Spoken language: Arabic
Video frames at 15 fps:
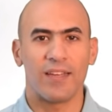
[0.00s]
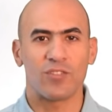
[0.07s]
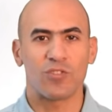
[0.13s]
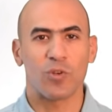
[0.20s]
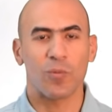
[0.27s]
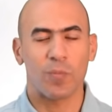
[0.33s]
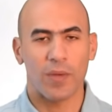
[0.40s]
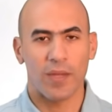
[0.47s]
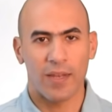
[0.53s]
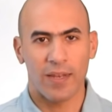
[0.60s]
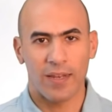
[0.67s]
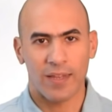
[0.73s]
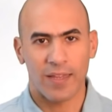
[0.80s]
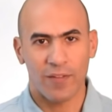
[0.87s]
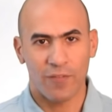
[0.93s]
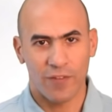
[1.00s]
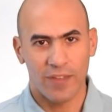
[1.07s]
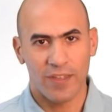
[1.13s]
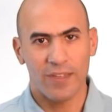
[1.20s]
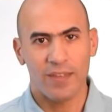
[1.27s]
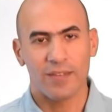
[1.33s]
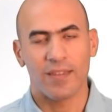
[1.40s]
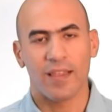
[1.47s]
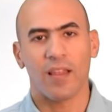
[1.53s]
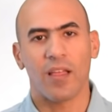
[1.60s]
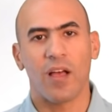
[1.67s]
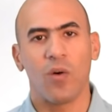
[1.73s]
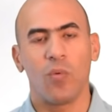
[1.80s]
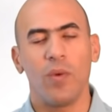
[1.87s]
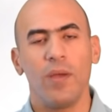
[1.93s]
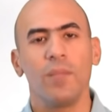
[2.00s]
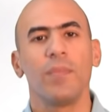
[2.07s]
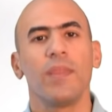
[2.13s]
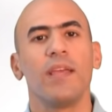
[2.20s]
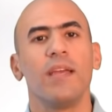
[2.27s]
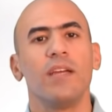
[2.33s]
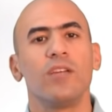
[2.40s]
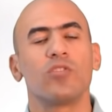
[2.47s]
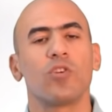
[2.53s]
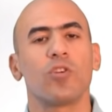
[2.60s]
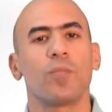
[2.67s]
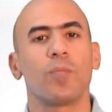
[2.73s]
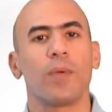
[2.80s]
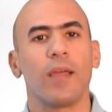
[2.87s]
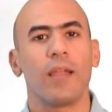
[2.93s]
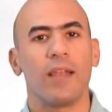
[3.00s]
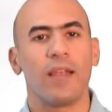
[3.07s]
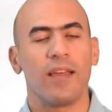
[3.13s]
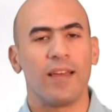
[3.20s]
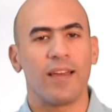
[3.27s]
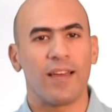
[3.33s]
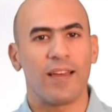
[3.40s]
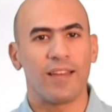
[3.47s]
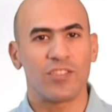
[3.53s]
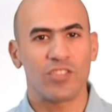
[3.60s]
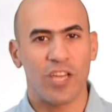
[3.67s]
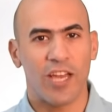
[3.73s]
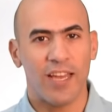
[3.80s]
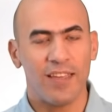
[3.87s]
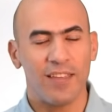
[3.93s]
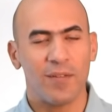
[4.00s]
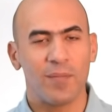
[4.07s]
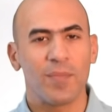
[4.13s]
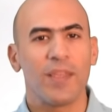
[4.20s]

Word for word: شرب الكافيين زي القهوه شرب الشاي